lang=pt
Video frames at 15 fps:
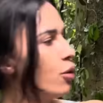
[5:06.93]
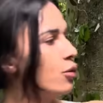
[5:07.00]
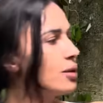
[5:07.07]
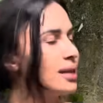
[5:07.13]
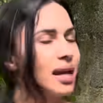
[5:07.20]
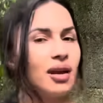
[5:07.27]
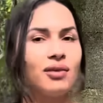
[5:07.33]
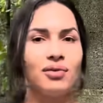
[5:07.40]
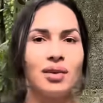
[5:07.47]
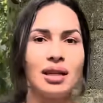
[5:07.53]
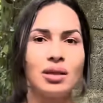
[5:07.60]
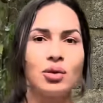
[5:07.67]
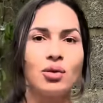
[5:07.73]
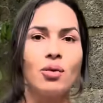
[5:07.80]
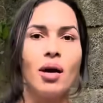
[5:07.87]
o
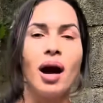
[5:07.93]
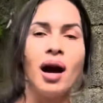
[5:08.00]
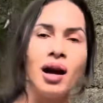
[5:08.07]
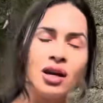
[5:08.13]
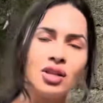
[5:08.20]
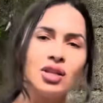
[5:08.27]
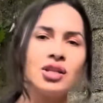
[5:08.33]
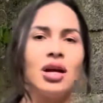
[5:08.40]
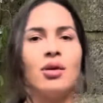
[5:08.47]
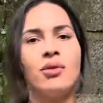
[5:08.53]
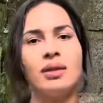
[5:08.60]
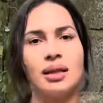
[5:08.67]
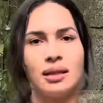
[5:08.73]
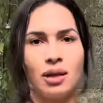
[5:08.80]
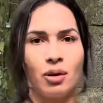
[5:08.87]
serviço antes de
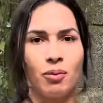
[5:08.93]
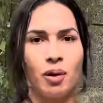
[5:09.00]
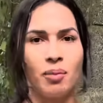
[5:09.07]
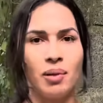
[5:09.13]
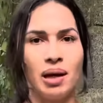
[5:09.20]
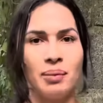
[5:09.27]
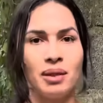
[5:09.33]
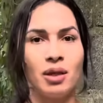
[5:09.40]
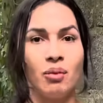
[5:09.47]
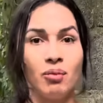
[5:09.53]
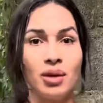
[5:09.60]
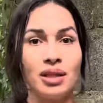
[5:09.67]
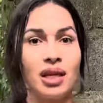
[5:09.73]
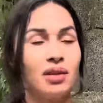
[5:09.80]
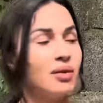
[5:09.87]
acontecer o problema. Então
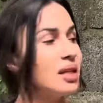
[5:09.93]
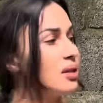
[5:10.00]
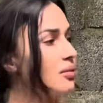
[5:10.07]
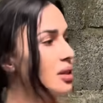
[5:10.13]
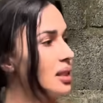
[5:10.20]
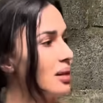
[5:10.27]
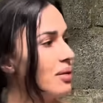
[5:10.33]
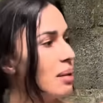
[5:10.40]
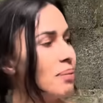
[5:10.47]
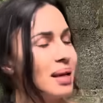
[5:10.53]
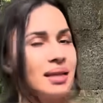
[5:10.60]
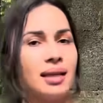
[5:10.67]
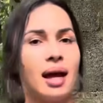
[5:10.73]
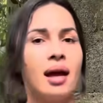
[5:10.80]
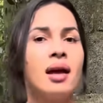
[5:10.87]
muitas vezes você vai
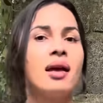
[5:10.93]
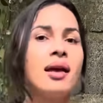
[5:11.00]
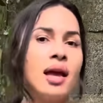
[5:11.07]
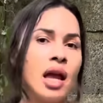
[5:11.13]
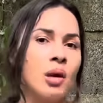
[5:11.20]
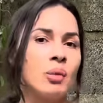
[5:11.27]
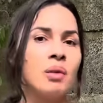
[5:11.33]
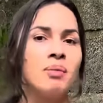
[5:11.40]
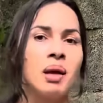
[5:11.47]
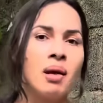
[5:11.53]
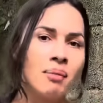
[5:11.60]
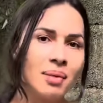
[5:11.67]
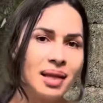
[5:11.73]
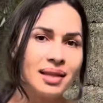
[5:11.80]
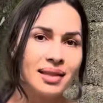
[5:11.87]
pensar em uma
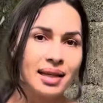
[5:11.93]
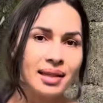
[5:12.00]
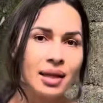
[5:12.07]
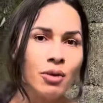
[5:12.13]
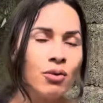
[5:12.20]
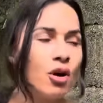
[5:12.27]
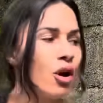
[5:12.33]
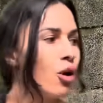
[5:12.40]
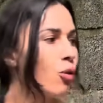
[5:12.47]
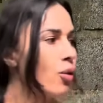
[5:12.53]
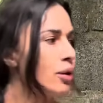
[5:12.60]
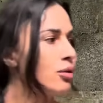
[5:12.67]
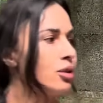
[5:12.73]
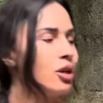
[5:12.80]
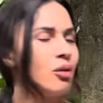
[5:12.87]
impermeabilização
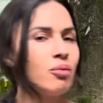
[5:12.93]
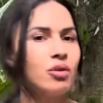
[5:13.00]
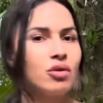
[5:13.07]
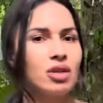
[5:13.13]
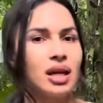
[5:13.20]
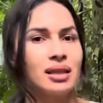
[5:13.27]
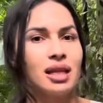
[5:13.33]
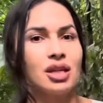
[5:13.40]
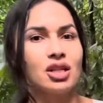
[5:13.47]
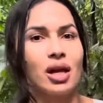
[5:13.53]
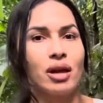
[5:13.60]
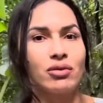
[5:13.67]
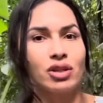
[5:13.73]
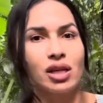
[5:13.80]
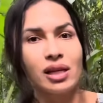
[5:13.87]
quando o seu muro já está
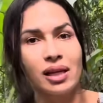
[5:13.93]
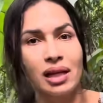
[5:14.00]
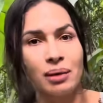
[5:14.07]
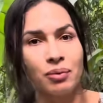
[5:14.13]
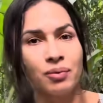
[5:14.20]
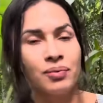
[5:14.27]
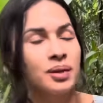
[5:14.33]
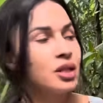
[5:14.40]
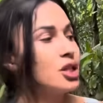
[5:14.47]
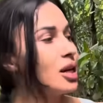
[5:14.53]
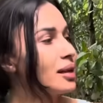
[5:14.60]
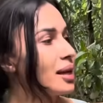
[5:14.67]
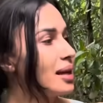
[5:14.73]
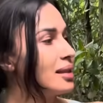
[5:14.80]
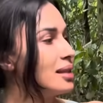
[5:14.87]
cheio de limo,
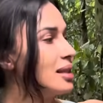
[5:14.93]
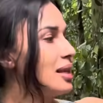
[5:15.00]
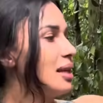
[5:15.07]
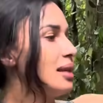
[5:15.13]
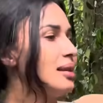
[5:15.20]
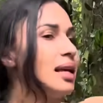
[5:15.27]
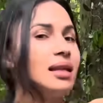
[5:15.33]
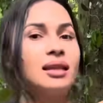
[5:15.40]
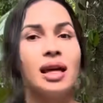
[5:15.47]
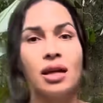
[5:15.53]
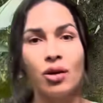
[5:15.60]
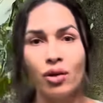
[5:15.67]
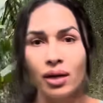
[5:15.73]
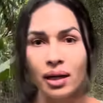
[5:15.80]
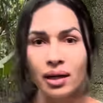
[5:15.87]
já está se
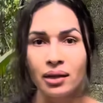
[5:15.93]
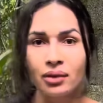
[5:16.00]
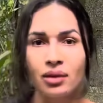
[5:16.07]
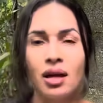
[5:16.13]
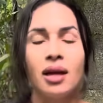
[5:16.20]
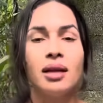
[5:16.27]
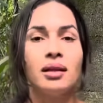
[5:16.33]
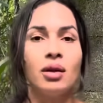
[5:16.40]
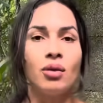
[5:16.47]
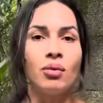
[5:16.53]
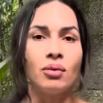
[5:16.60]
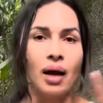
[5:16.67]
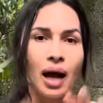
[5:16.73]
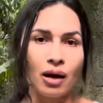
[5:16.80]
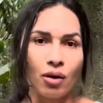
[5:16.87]
deteriorando.
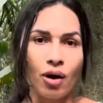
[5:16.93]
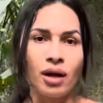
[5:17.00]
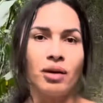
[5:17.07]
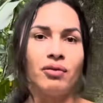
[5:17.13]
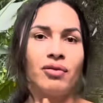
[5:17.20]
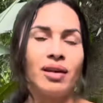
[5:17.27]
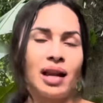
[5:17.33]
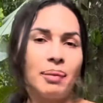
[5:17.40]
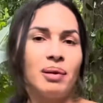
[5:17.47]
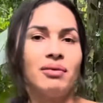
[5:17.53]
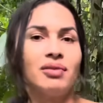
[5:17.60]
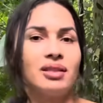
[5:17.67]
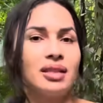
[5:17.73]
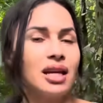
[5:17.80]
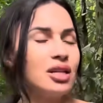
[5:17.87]
Então, agora eu vou falar para
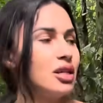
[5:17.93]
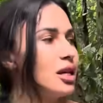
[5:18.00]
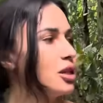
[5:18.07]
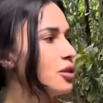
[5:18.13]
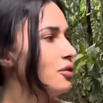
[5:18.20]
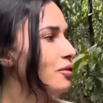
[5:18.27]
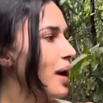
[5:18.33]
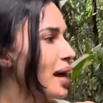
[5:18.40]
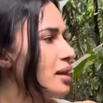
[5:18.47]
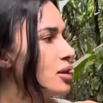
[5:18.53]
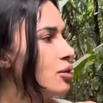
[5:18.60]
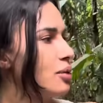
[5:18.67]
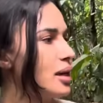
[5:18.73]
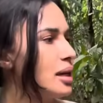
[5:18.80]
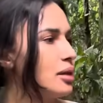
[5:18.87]
vocês, gente,
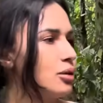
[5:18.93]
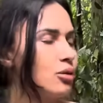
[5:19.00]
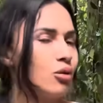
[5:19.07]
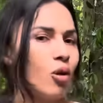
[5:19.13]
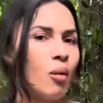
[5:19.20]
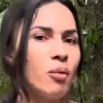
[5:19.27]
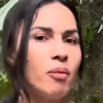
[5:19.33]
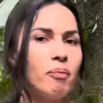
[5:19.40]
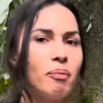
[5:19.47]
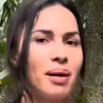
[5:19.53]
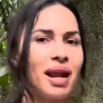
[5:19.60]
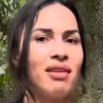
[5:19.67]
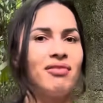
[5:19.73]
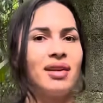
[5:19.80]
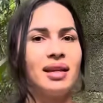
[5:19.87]
façam isso como
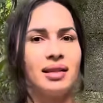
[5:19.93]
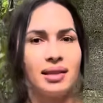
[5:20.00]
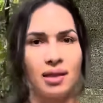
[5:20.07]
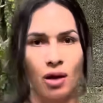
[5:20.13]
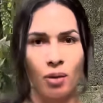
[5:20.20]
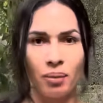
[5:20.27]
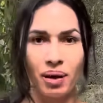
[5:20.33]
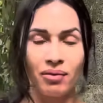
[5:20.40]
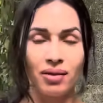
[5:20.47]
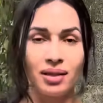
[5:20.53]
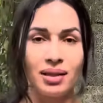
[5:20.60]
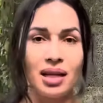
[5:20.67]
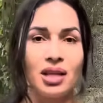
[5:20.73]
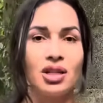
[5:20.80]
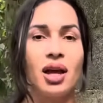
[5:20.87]
prevenção, para
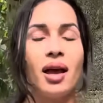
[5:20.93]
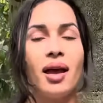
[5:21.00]
vocês